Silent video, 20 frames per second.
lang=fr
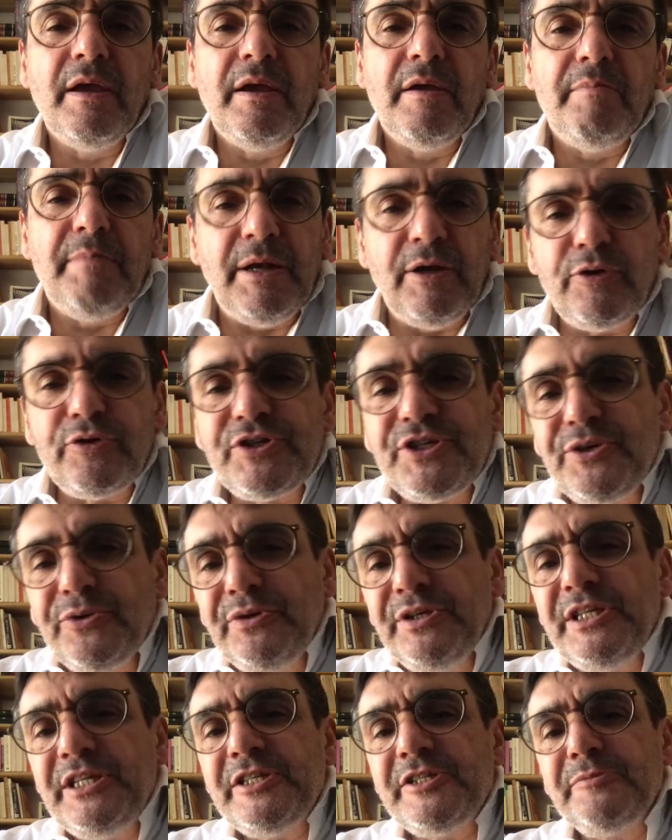Mais le
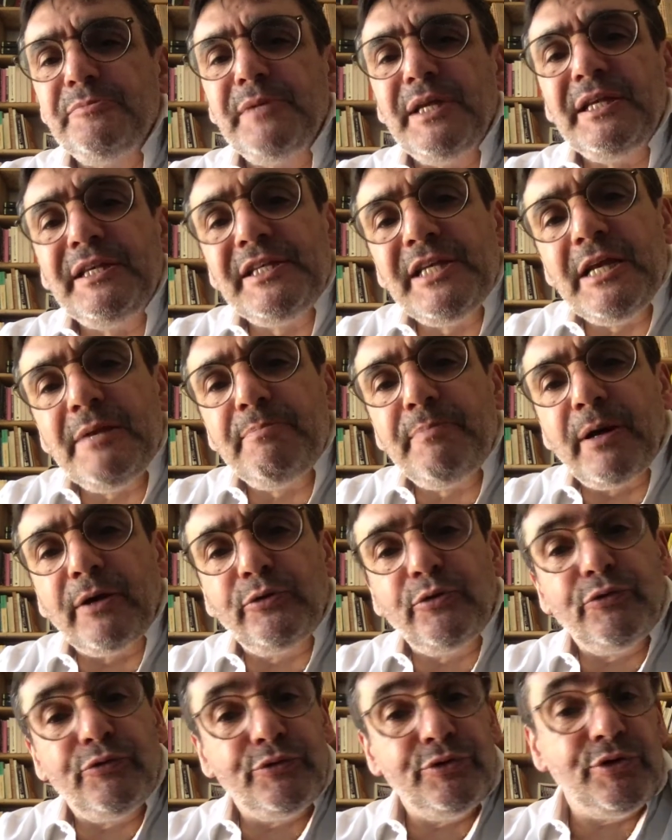sionisme n'est-il pas
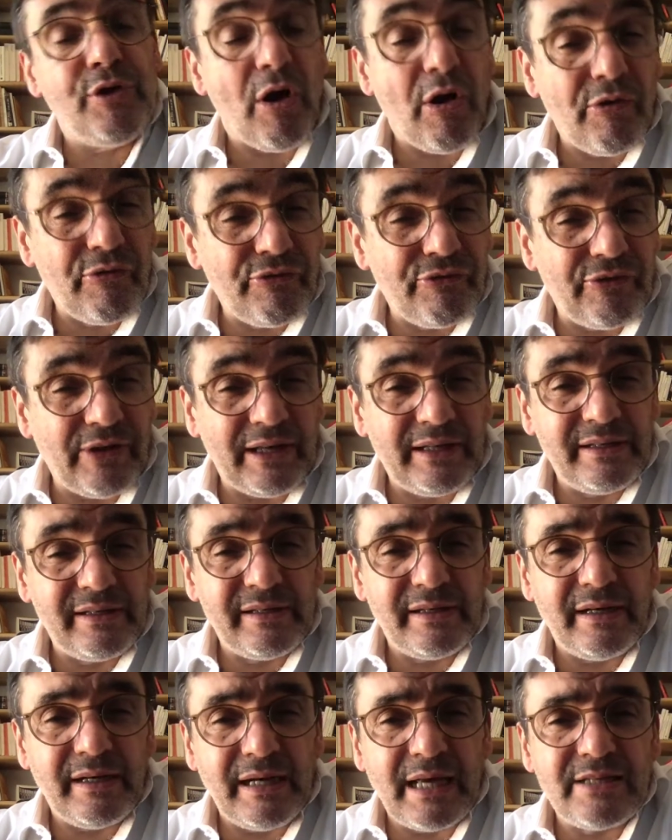devenu en fait
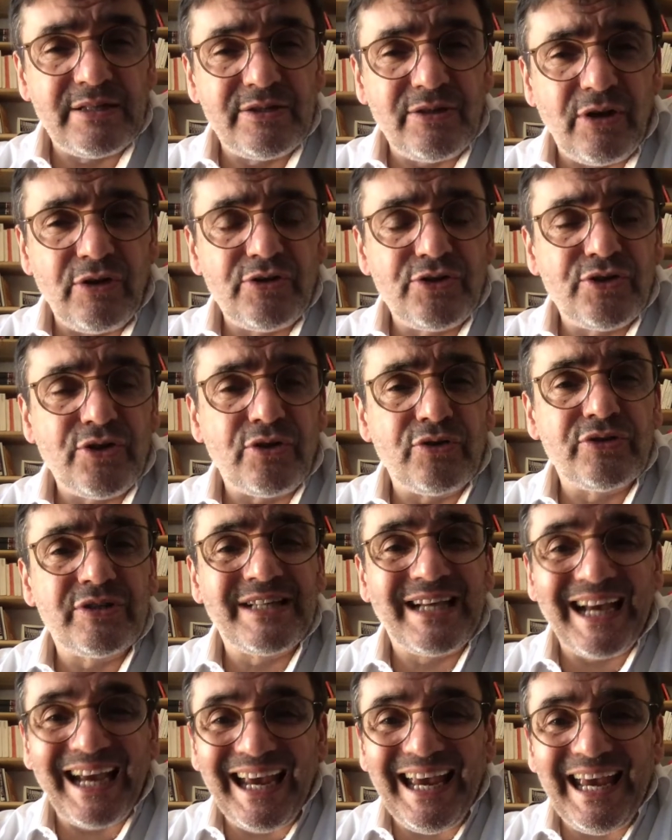la seule chance
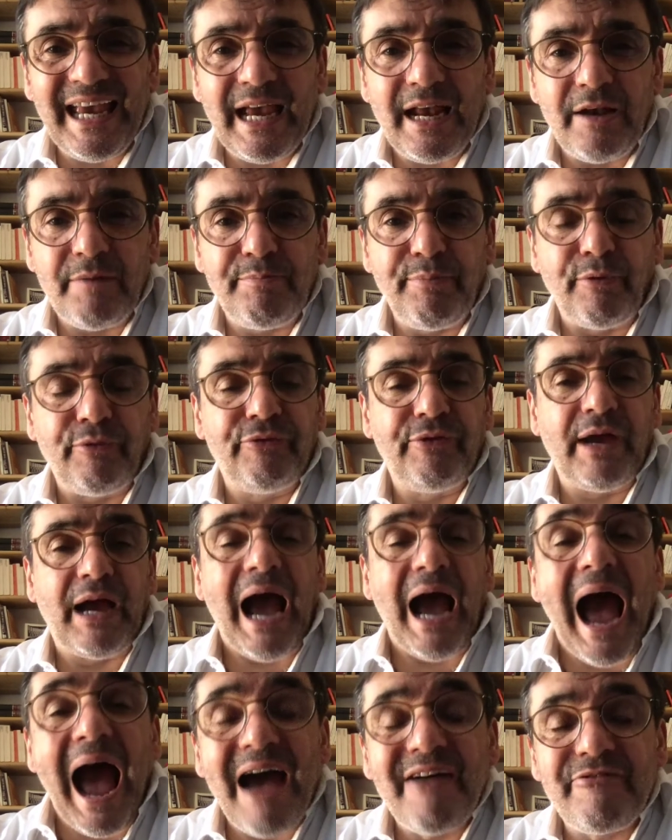réelle pour
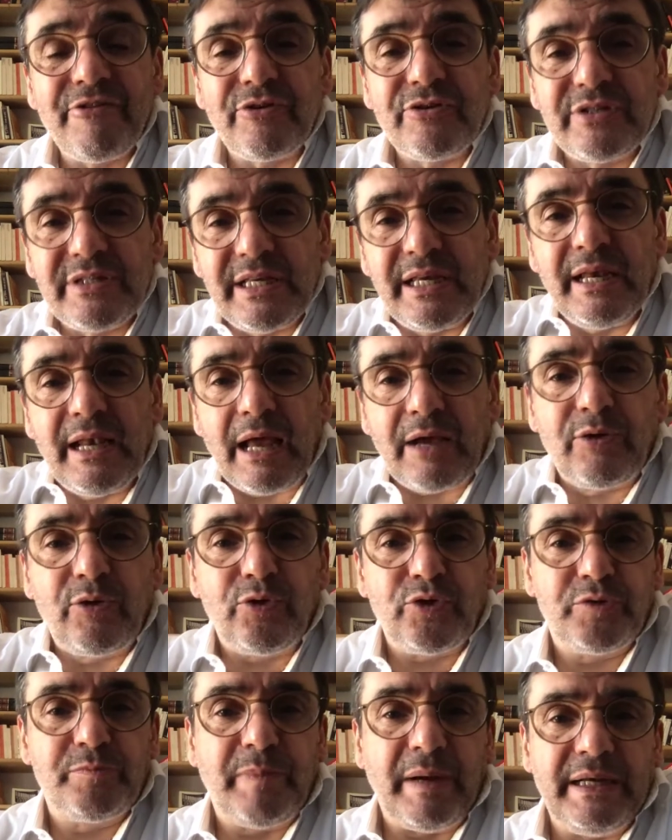faire avancer la
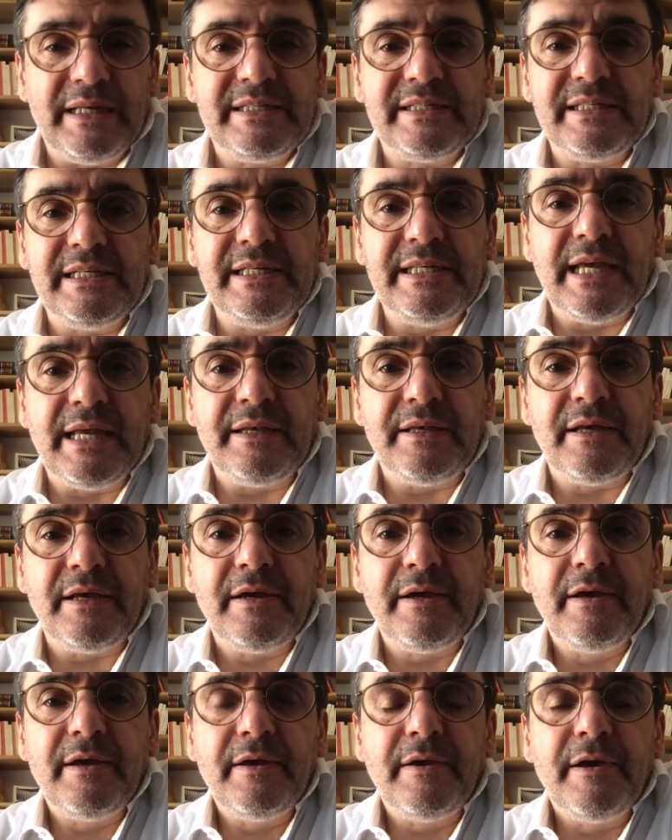cause palestinienne
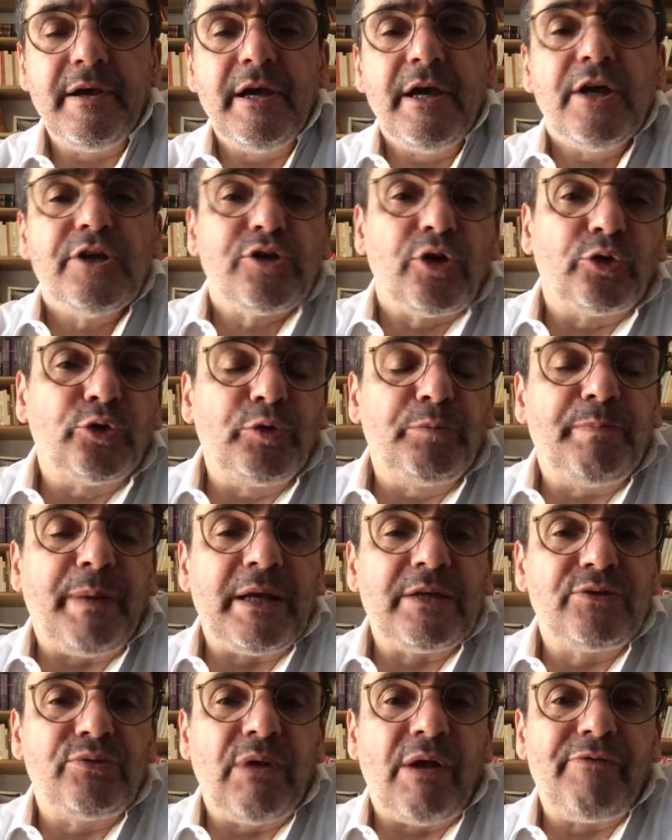Sans doute
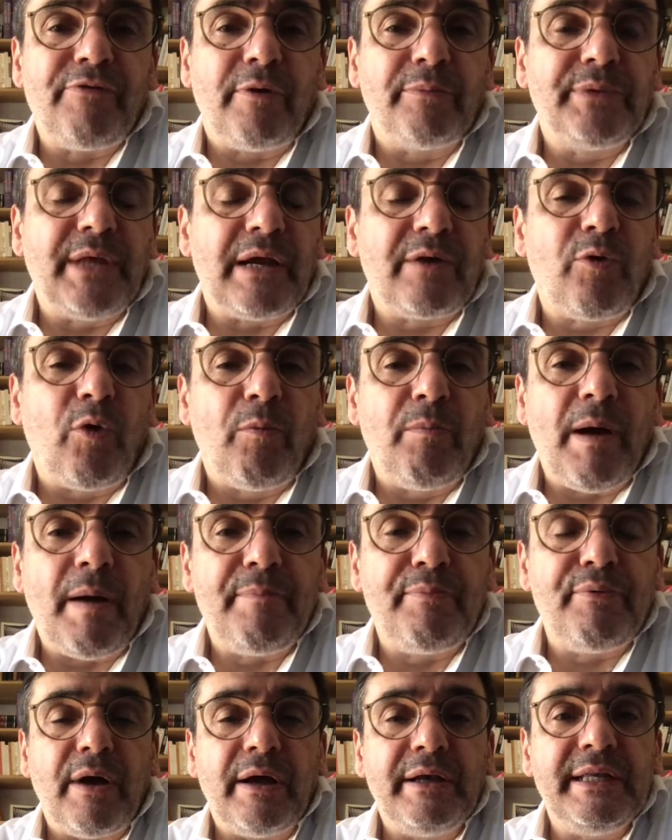pas sous la forme d'un combat
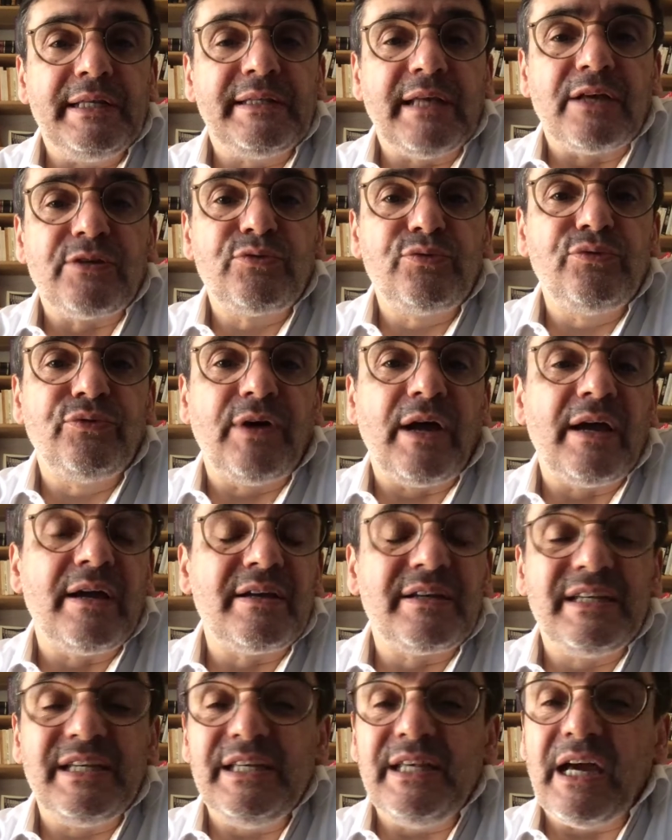un État
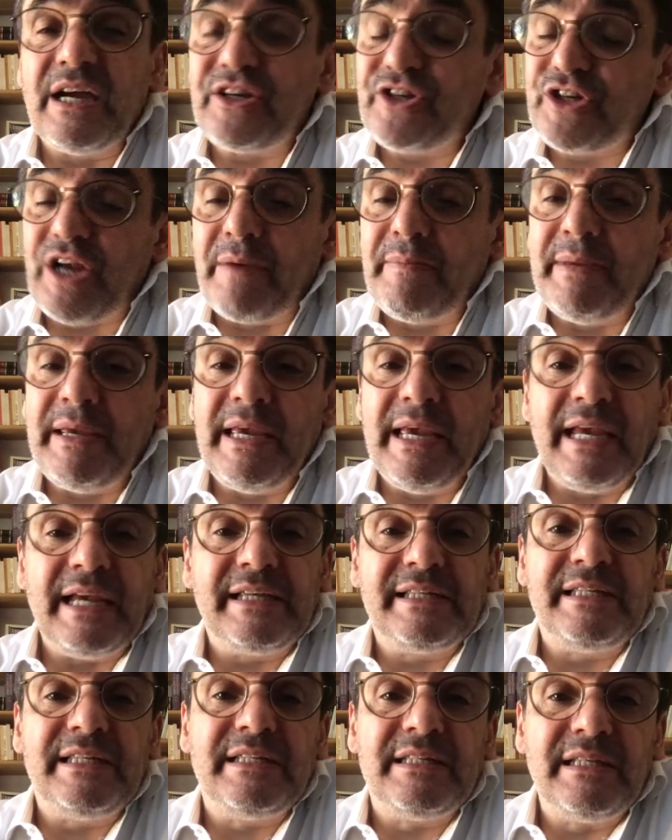souverain qui n'a jamais
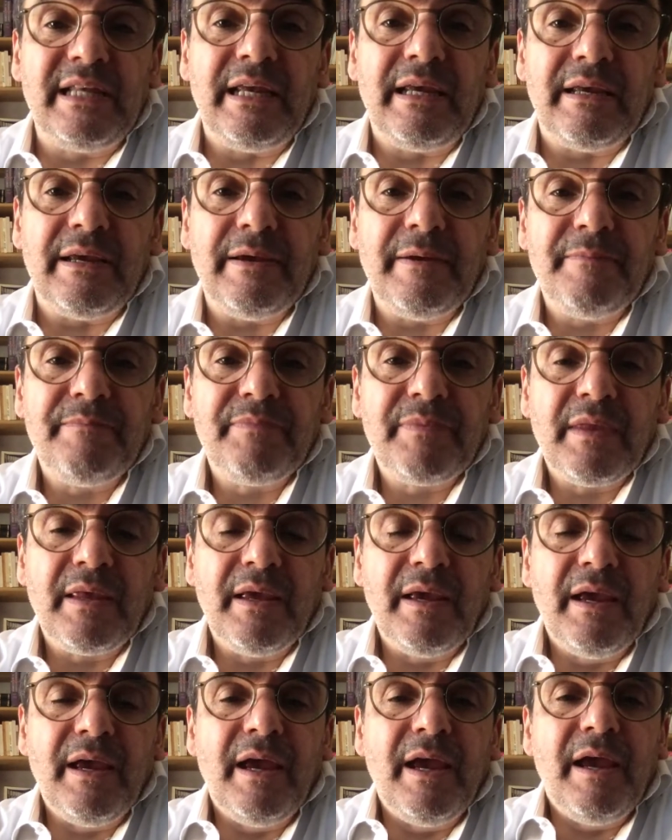existé,
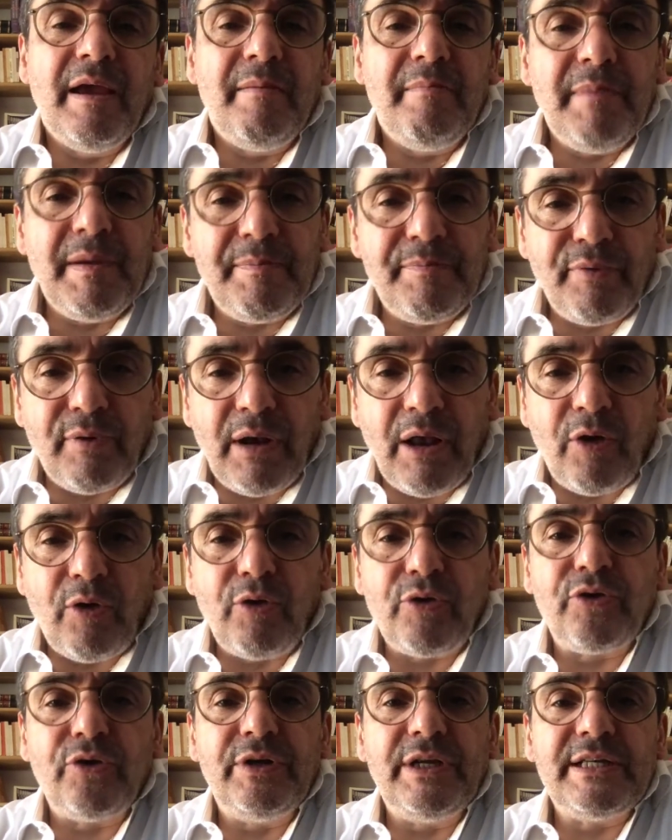mais pour la
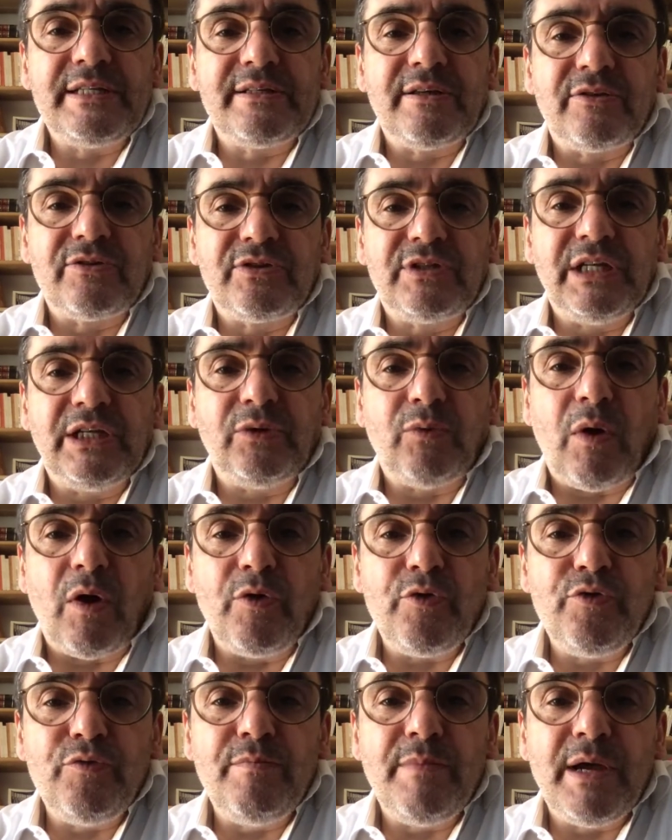reconnaissance des
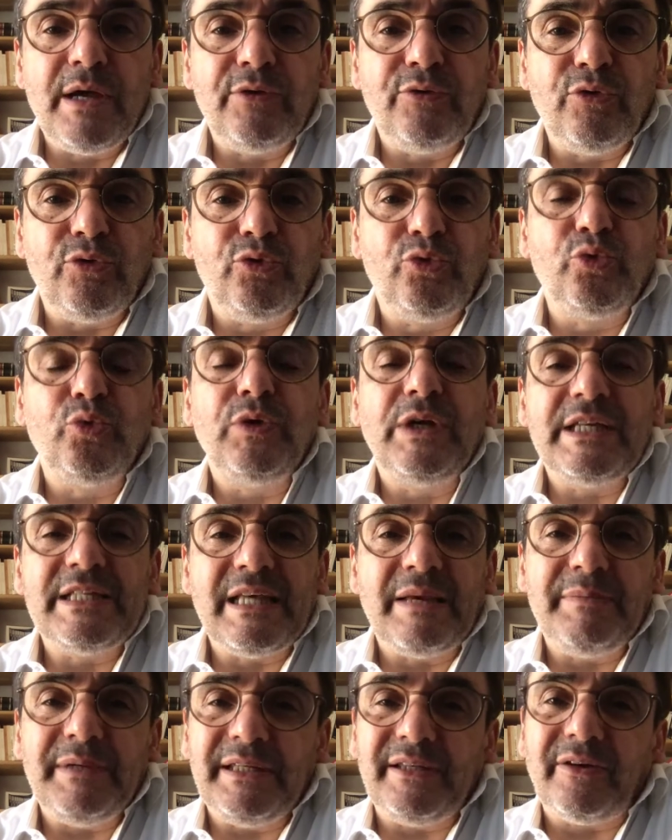droits humains de tous
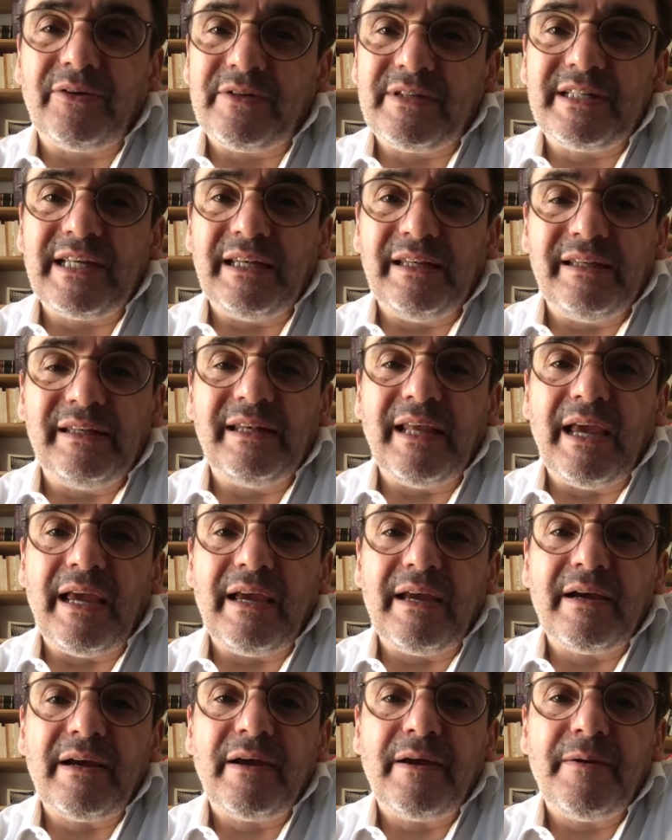les habitants de cette
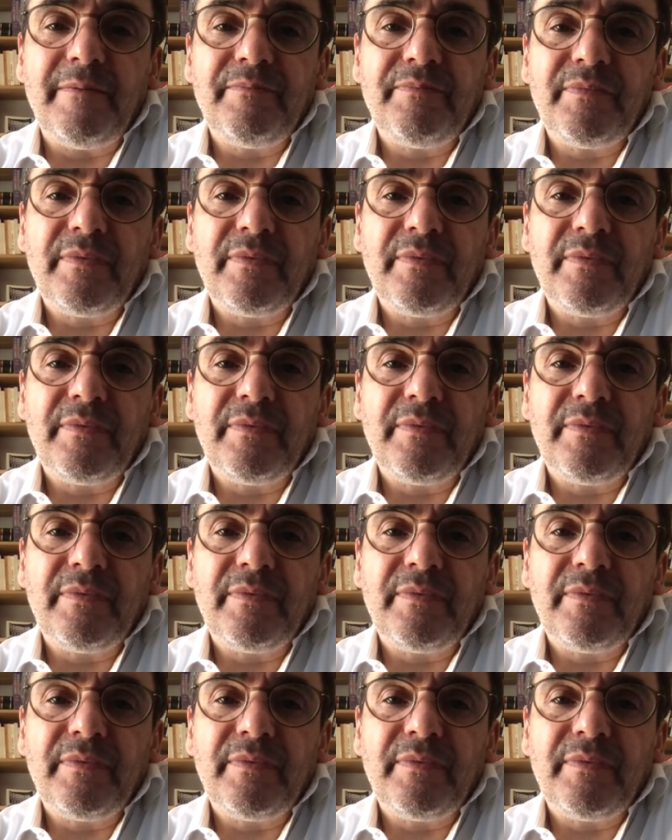terre.